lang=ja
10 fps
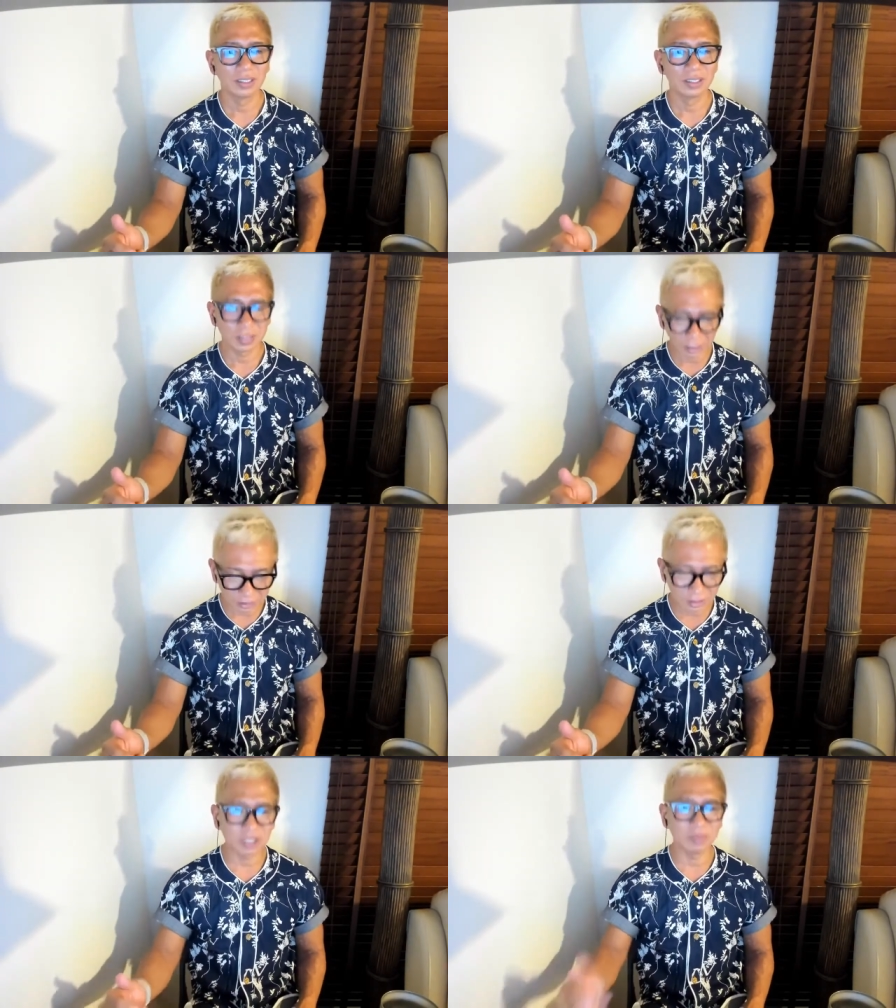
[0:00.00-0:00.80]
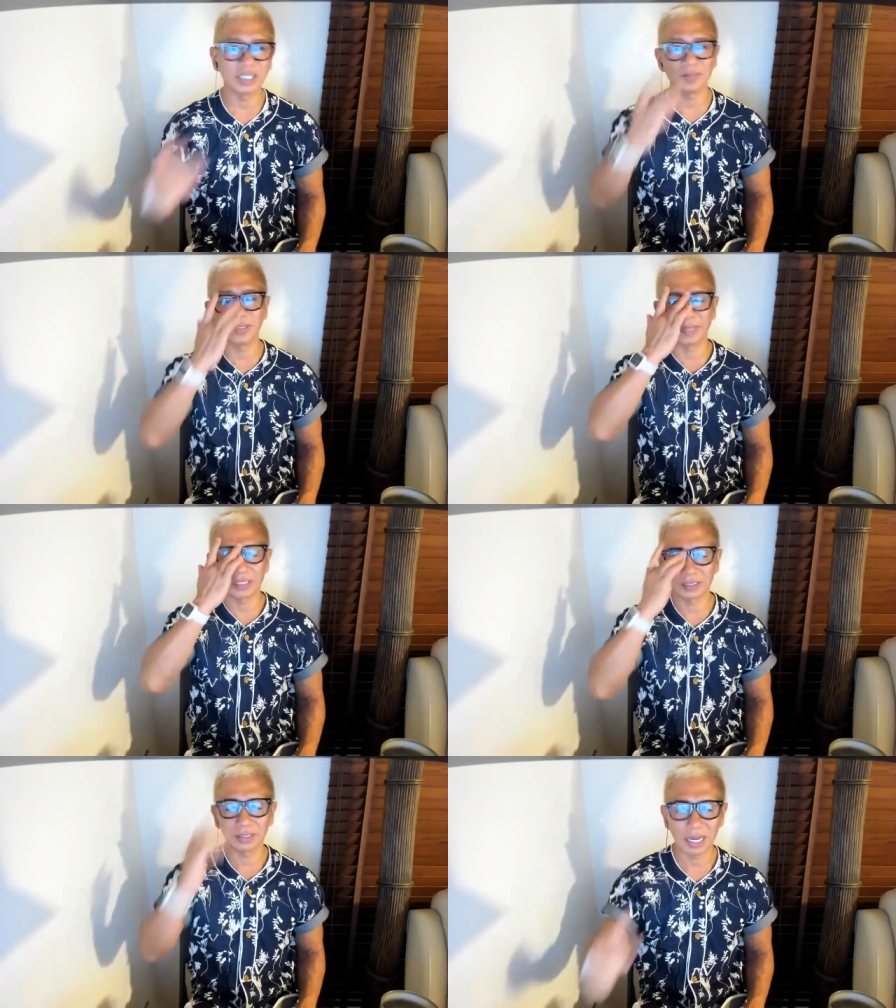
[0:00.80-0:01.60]
がっつり仕込み始めてます。
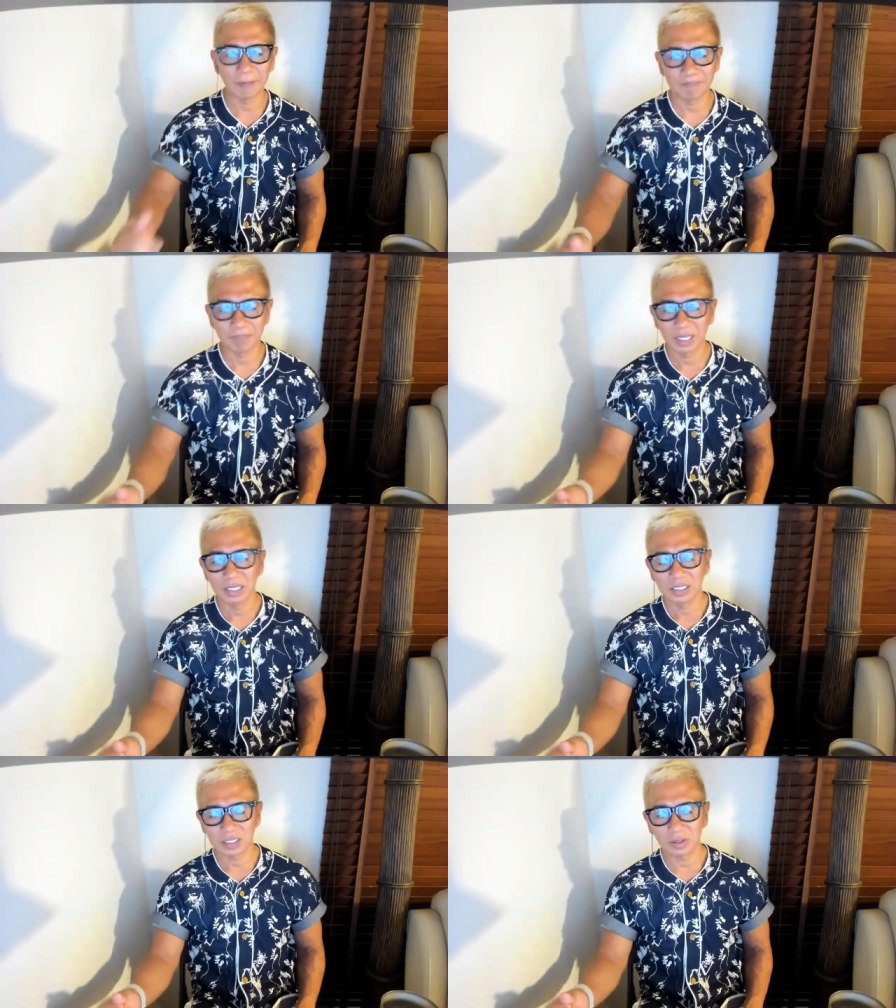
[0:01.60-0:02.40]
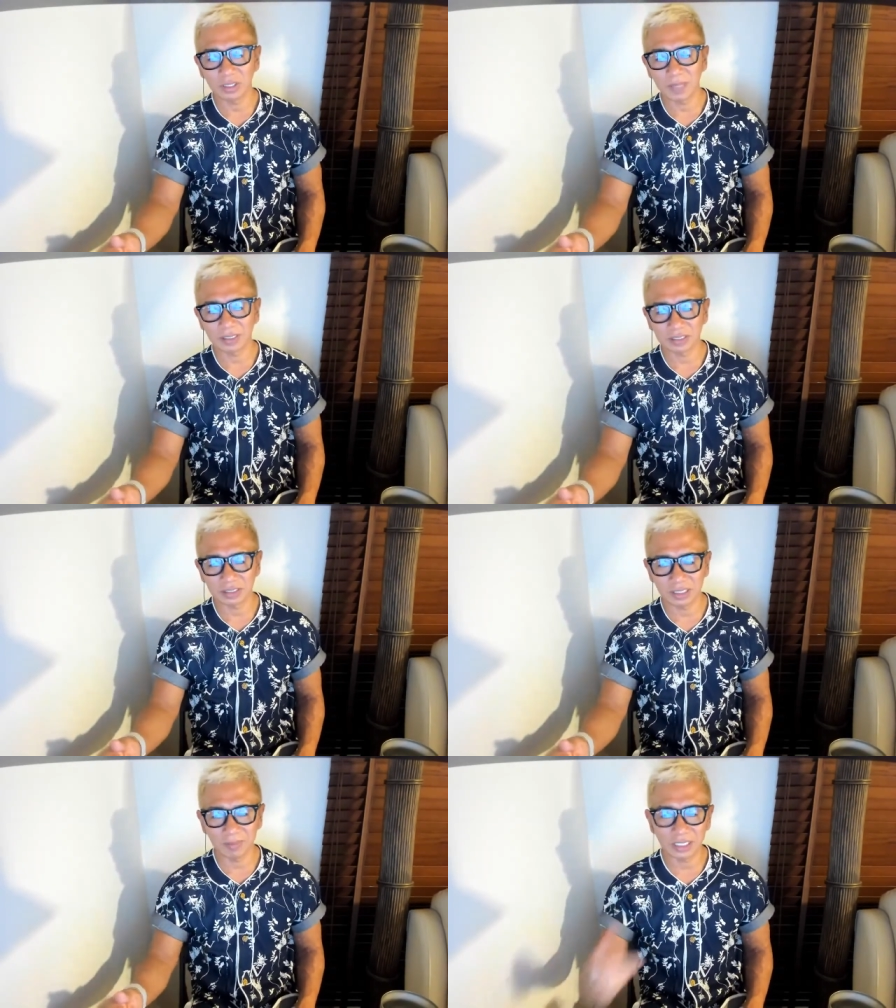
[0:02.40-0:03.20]
はい。仕込んでます
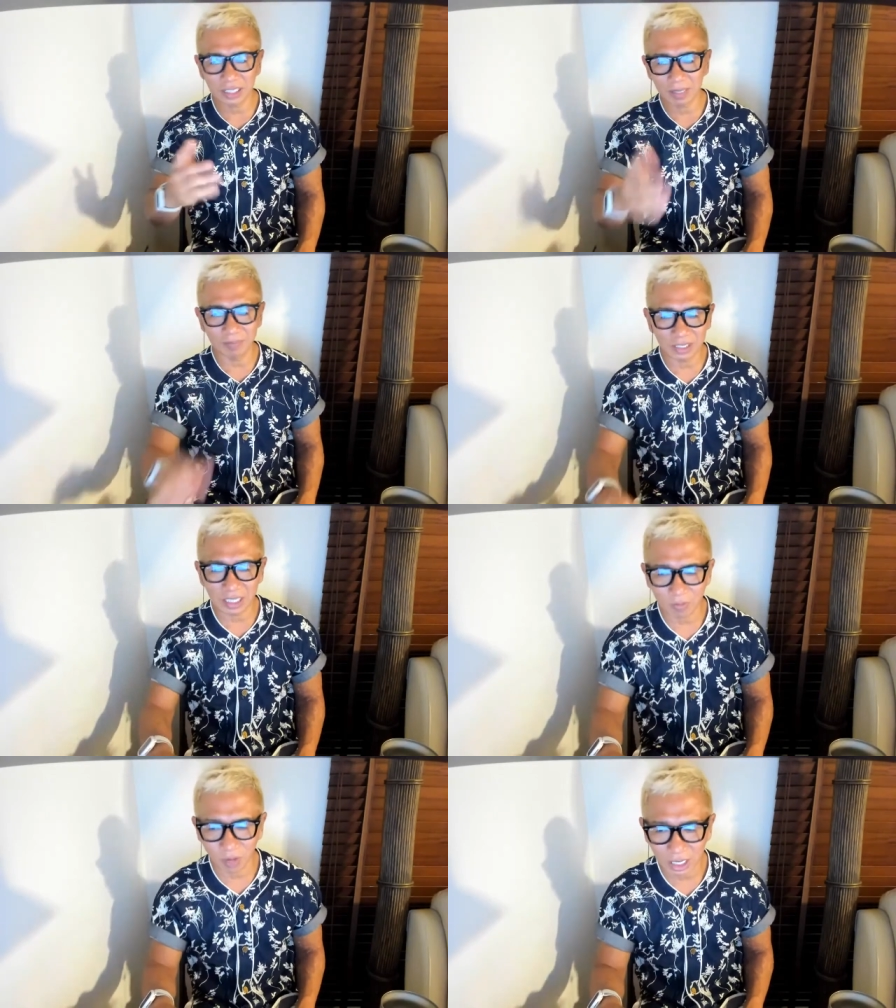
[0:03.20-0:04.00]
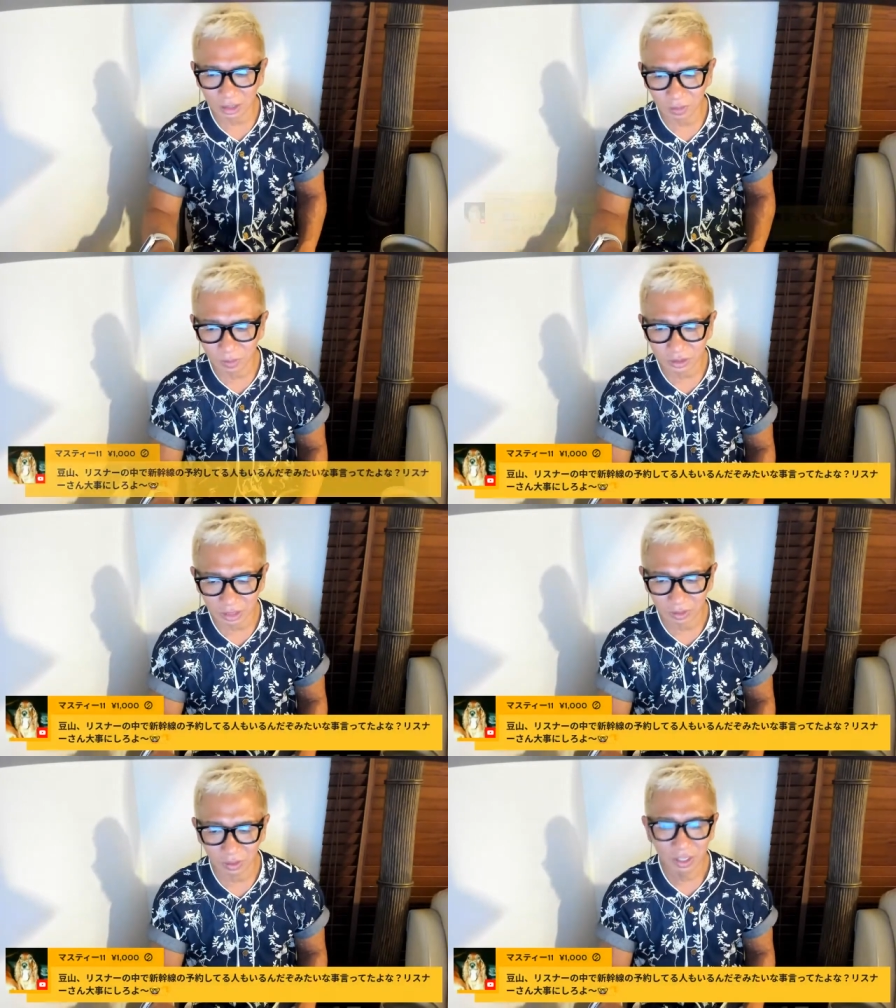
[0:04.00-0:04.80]
し、皆さん見ててもわかると思うんですけ
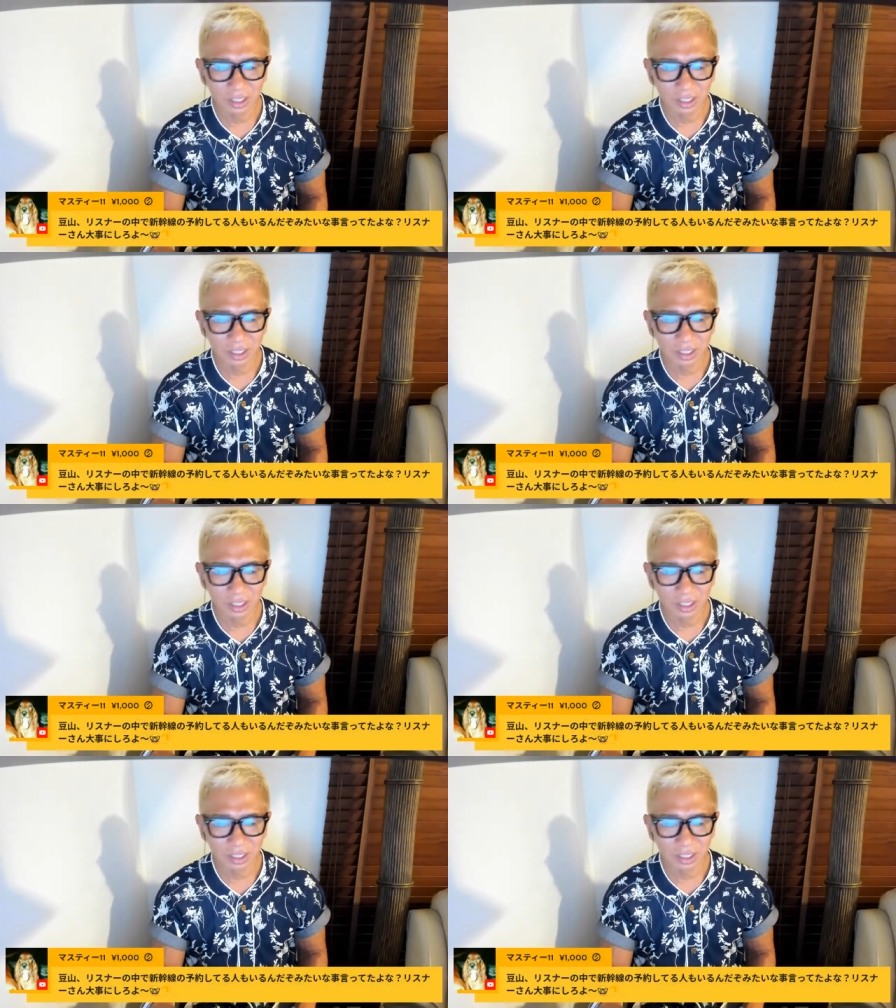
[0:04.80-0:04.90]
ど、